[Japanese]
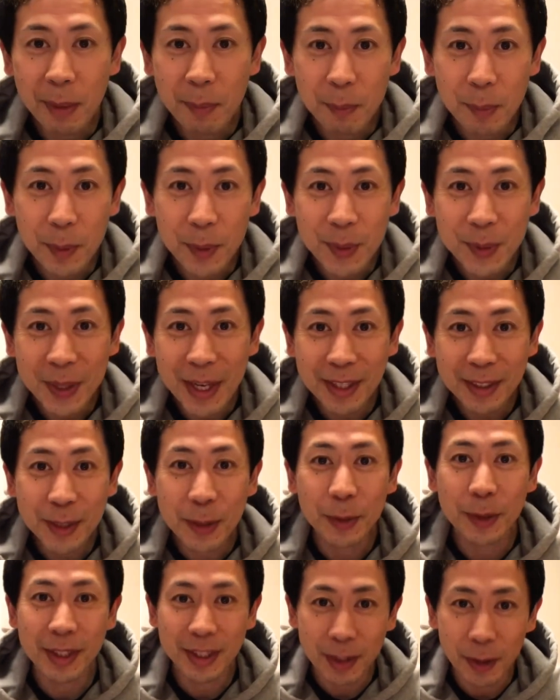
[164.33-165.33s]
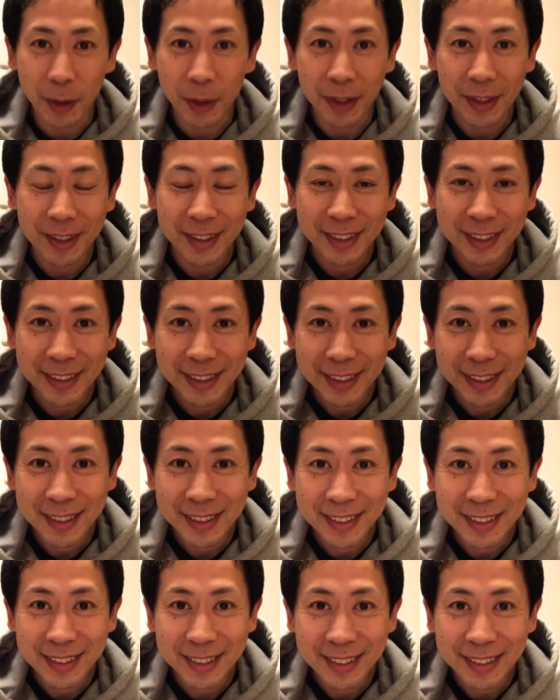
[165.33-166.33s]
もう楽勝でしょ
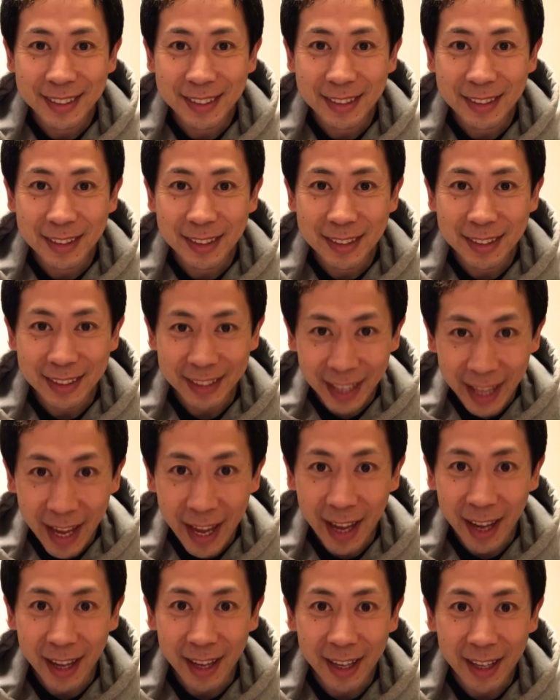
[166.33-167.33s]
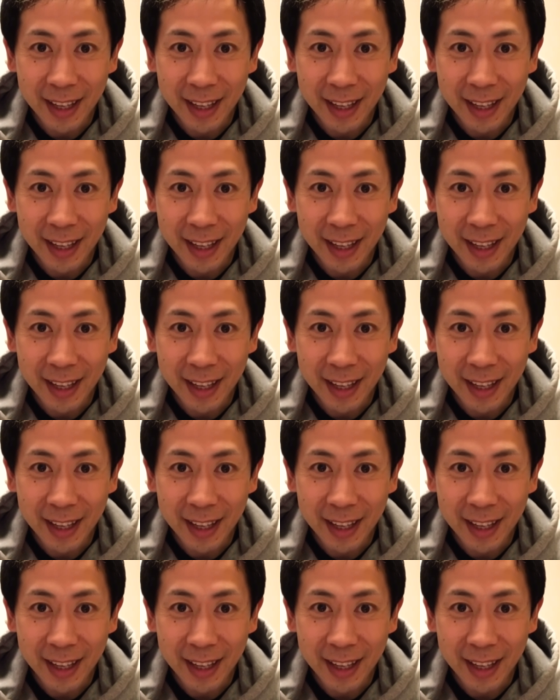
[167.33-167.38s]
うねえ